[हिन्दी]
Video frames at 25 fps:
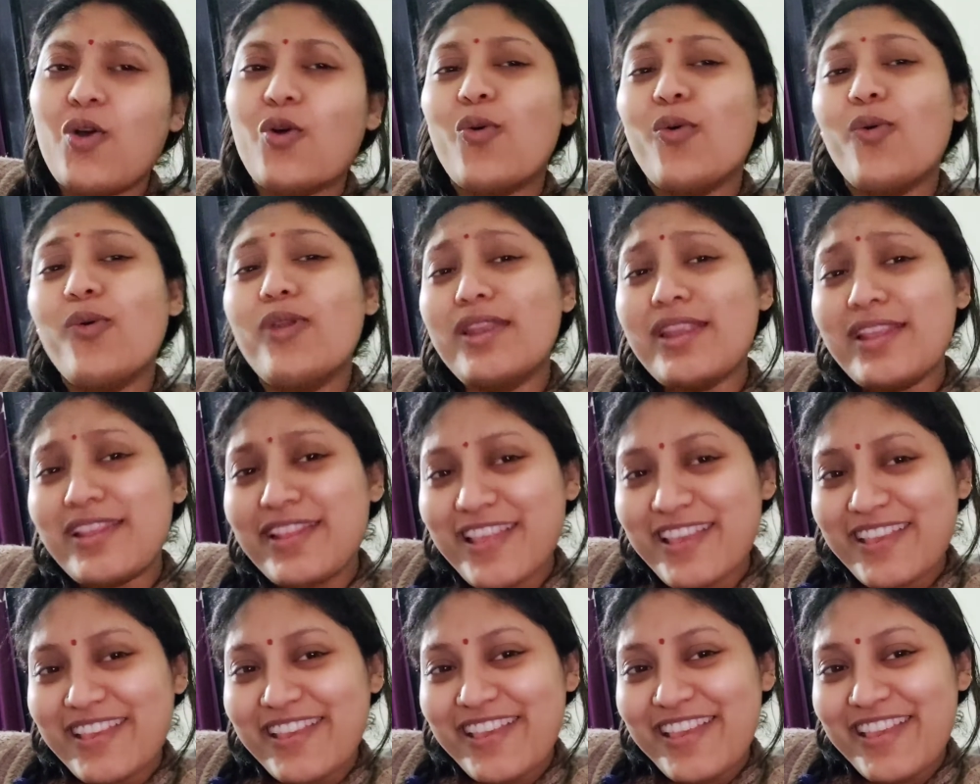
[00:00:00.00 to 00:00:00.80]
होली
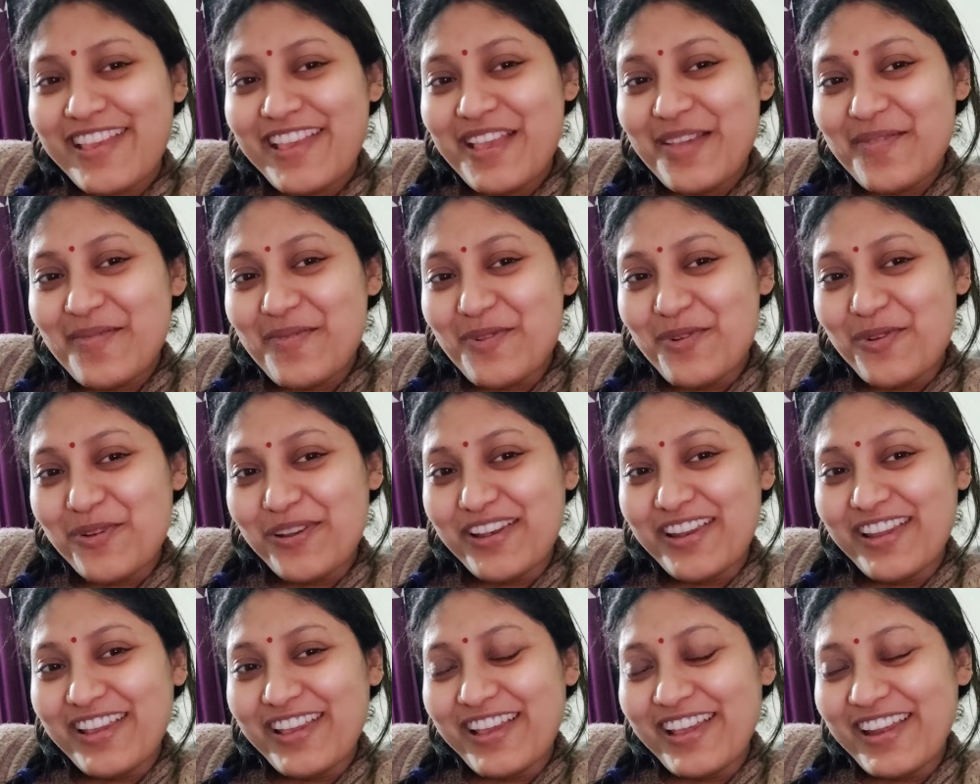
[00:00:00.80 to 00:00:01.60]
देखेंगे अब
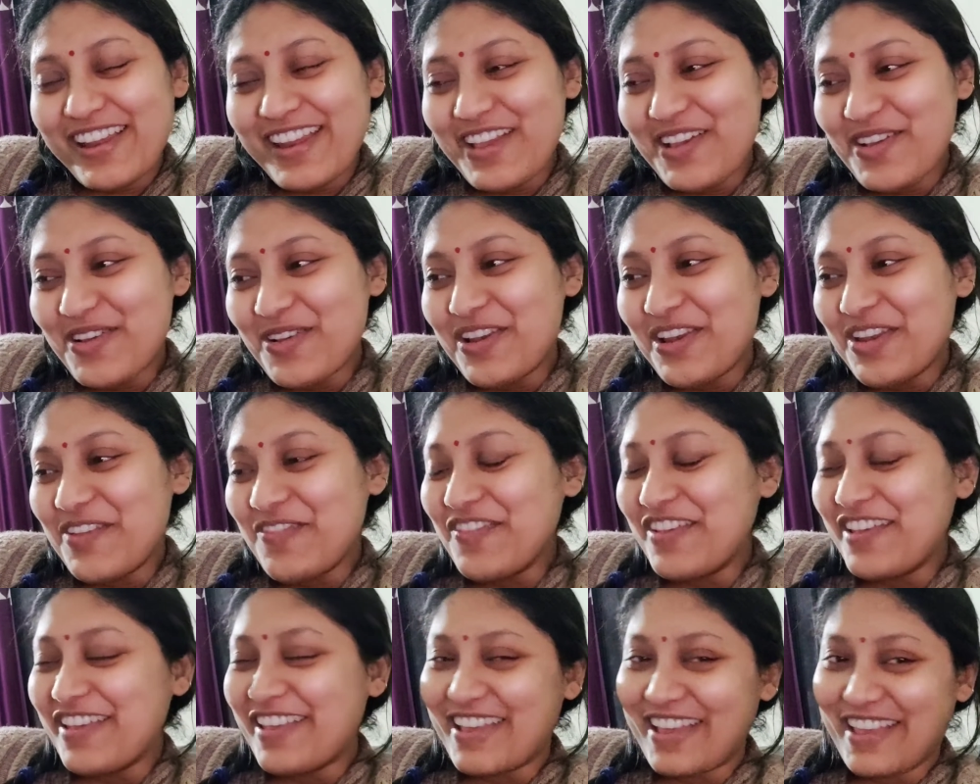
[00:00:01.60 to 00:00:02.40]
होली आ रही है होली
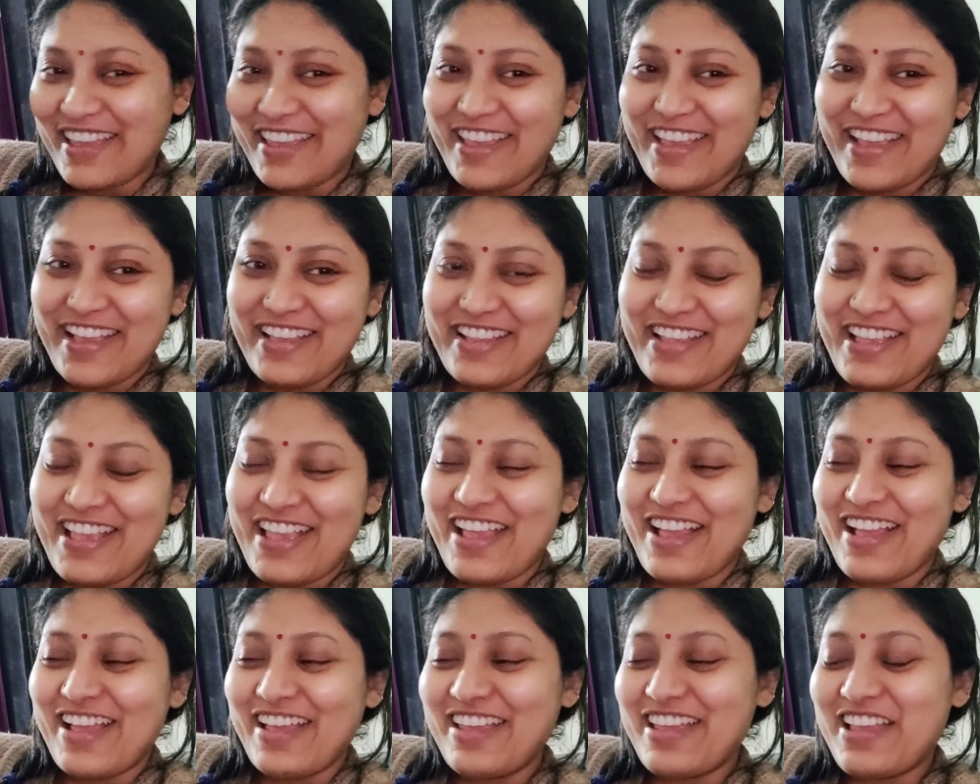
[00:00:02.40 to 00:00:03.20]
में क्या किया
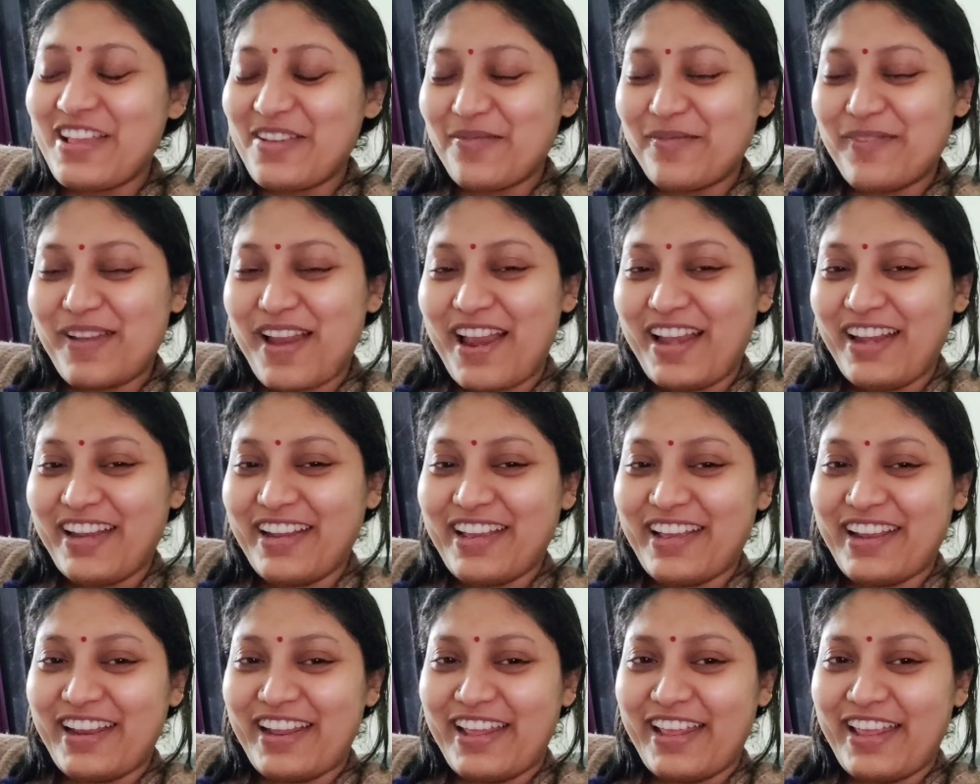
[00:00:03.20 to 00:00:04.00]
जाएगा क्या प्लान
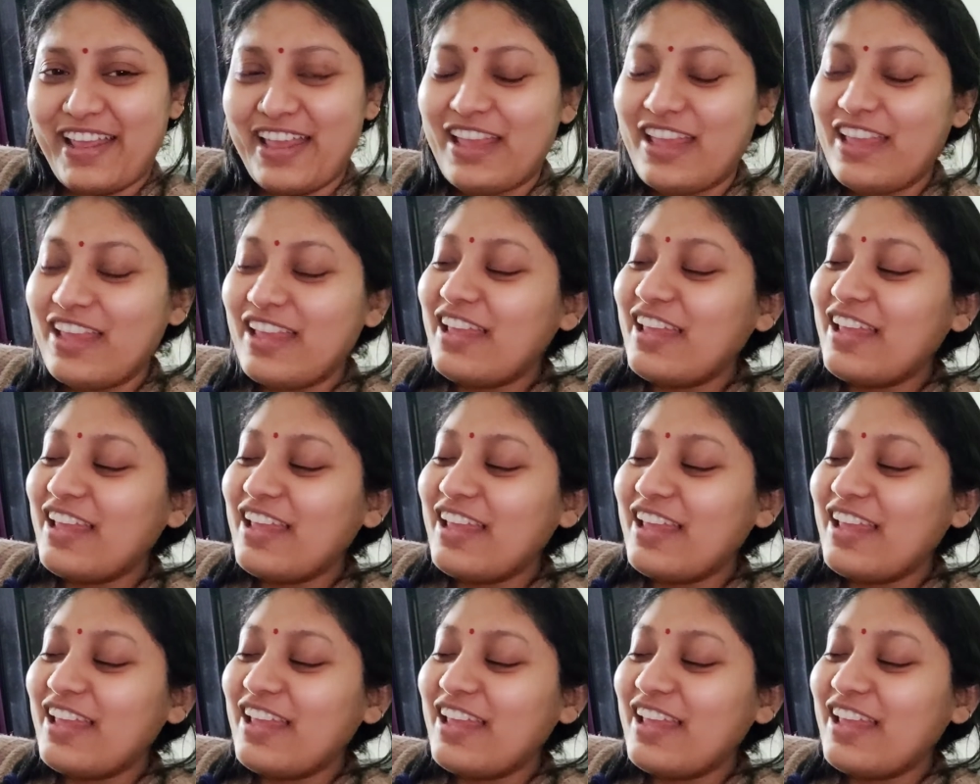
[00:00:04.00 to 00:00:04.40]
करेंगे